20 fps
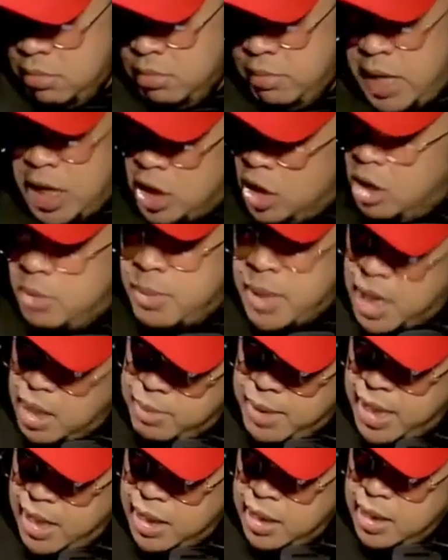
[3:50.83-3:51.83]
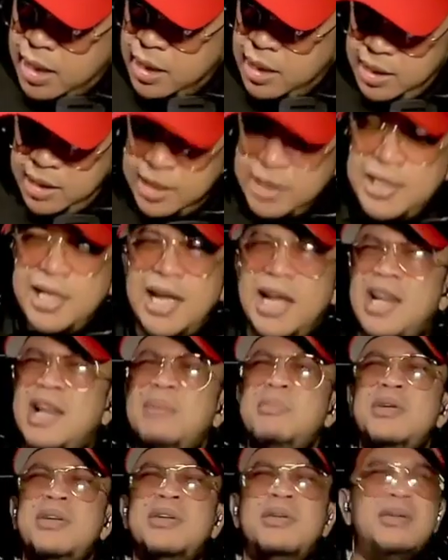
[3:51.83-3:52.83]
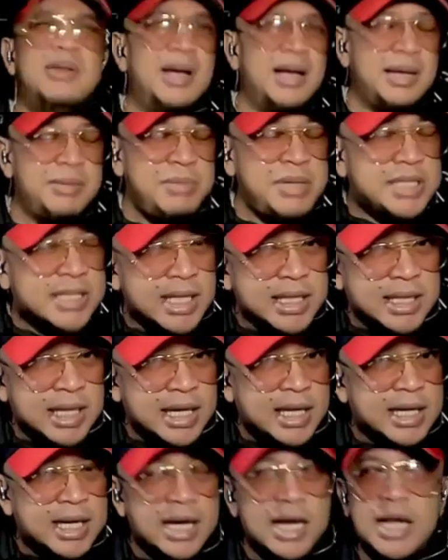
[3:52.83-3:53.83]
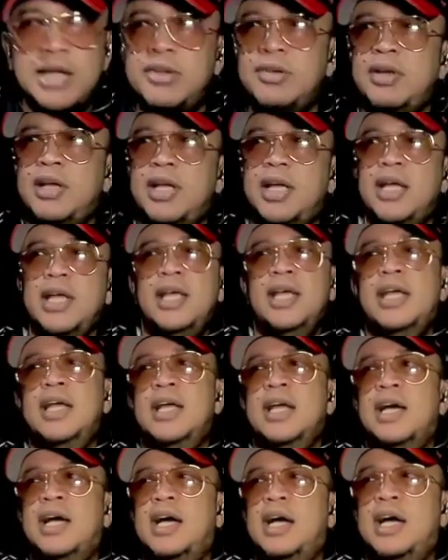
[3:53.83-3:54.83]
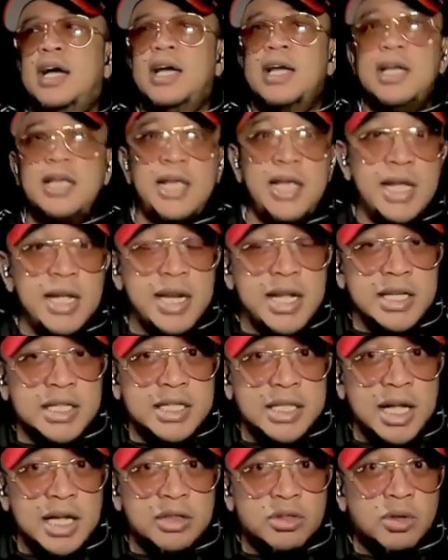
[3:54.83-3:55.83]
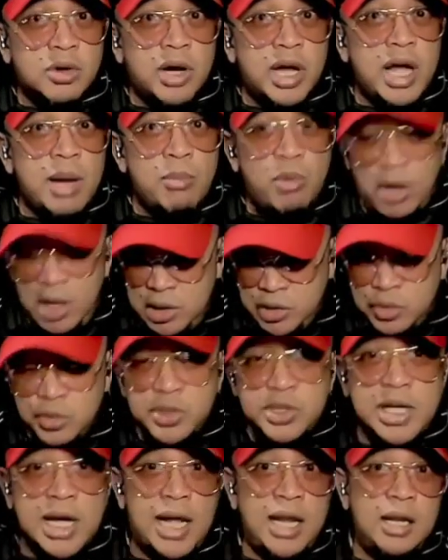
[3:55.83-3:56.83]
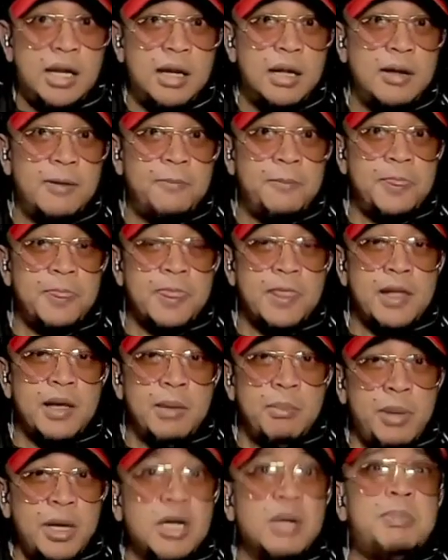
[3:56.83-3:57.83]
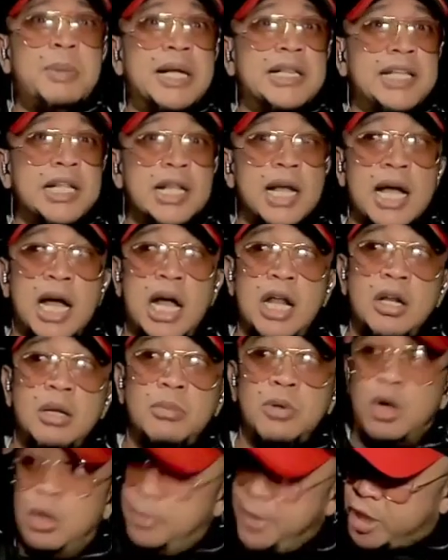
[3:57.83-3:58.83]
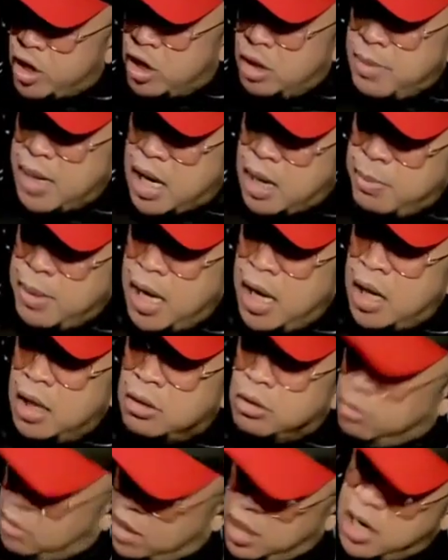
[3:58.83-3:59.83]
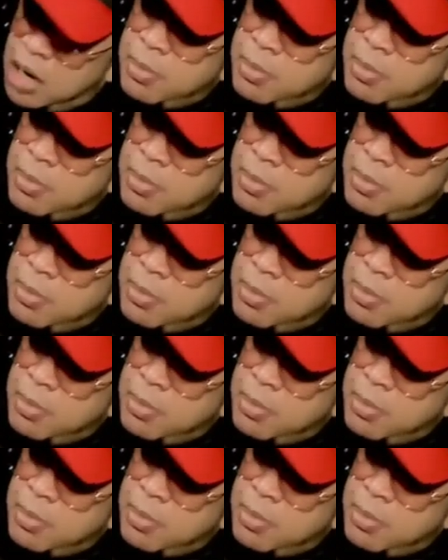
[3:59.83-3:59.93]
may koma ka ba? Hindi, alam mo yun, minsan talaga, ano eh, uh, English lang to, kaya mukhang sosyal. Pero pag tinagalog mo, oh, may koma ka ba? Doon ka lang